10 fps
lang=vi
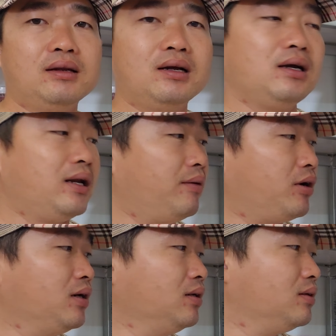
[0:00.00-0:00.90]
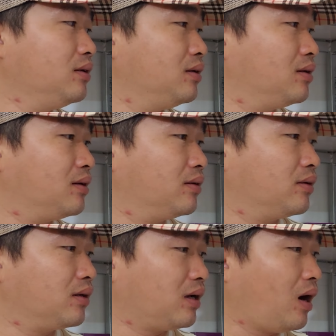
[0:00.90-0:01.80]
đó anh em cứ
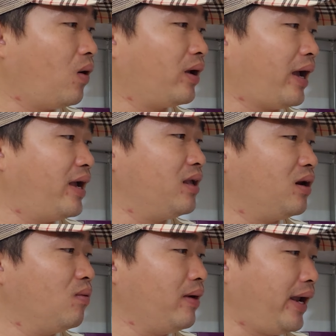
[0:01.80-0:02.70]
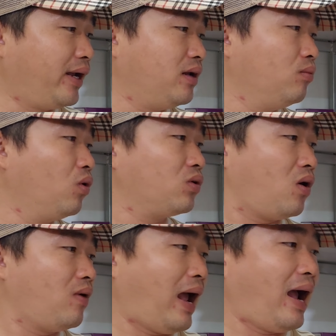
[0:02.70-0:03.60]
coi kỹ cho đúng hàng nếu mua
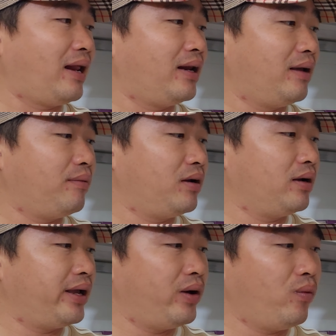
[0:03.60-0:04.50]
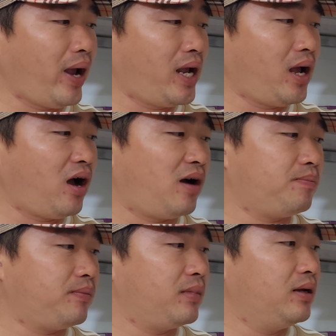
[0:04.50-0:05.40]
chỗ lạ thì anh em cứ kêu quay cái
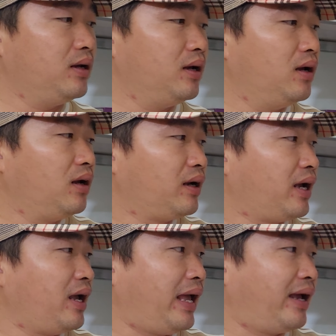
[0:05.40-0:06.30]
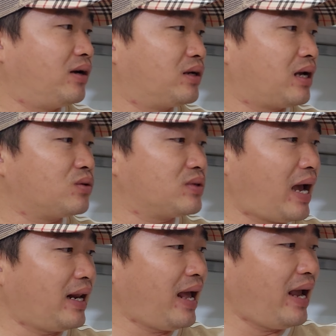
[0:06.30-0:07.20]
hộp cái hàng
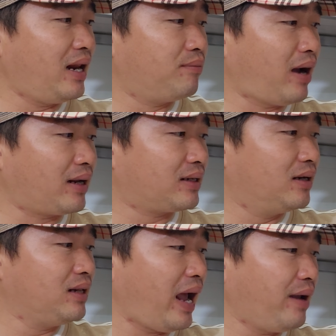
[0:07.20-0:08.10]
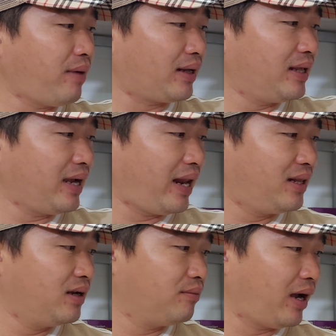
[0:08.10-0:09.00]
Katosan Thái là mặt chữ Thái mặt tiếng
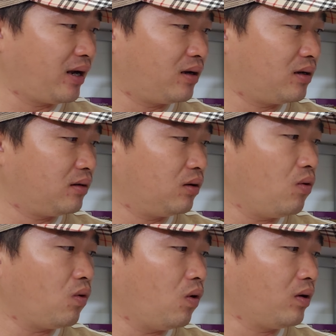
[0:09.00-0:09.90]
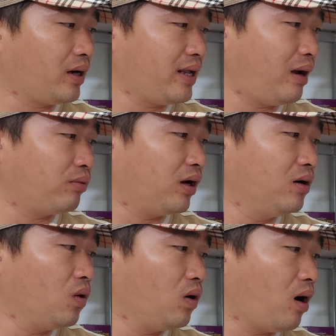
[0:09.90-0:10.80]
Anh nhưng mà rốt cuộc cái dòng
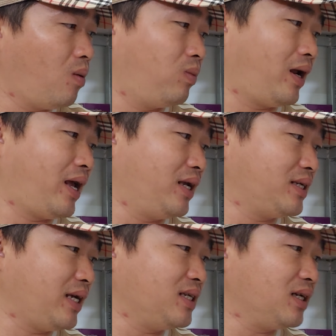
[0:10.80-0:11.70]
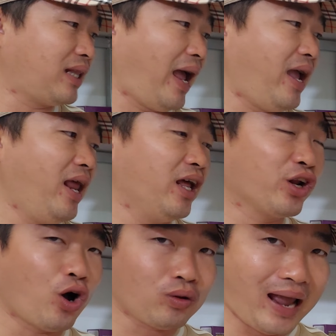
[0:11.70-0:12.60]
chữ cuối cùng là để sản xuất tại
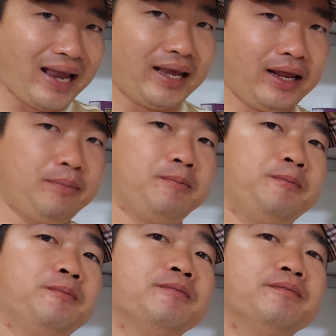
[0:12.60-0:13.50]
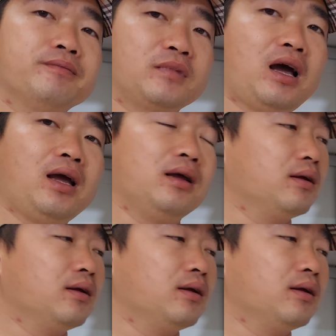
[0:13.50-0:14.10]
elenco Thái anh em đó